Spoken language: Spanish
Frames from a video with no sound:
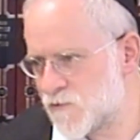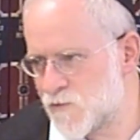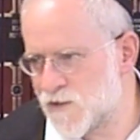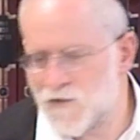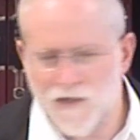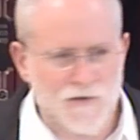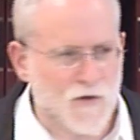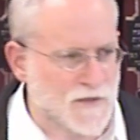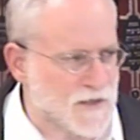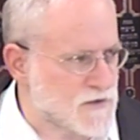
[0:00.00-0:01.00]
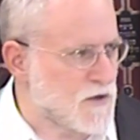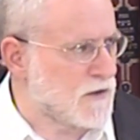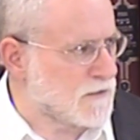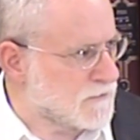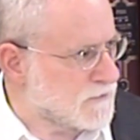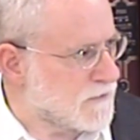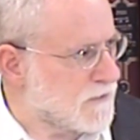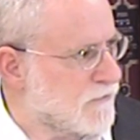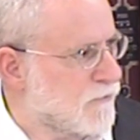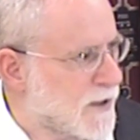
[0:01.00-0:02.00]
Cuando las cosas son
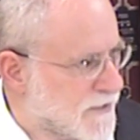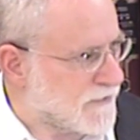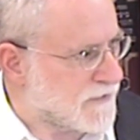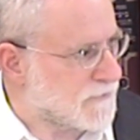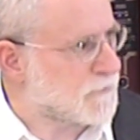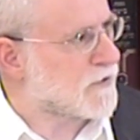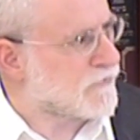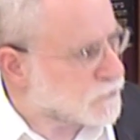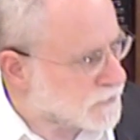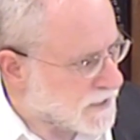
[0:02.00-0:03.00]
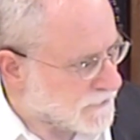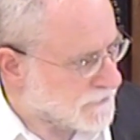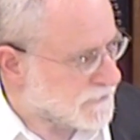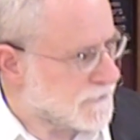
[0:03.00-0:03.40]
fuertes, profundas,